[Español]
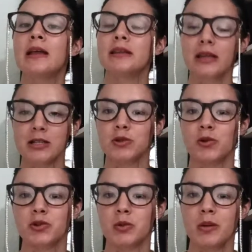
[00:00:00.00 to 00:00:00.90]
tienes
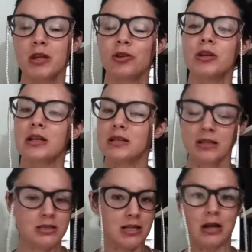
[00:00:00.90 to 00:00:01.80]
conocimiento y e,
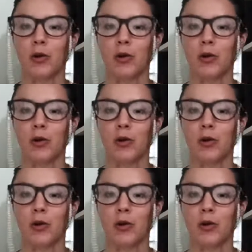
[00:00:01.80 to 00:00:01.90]
desde la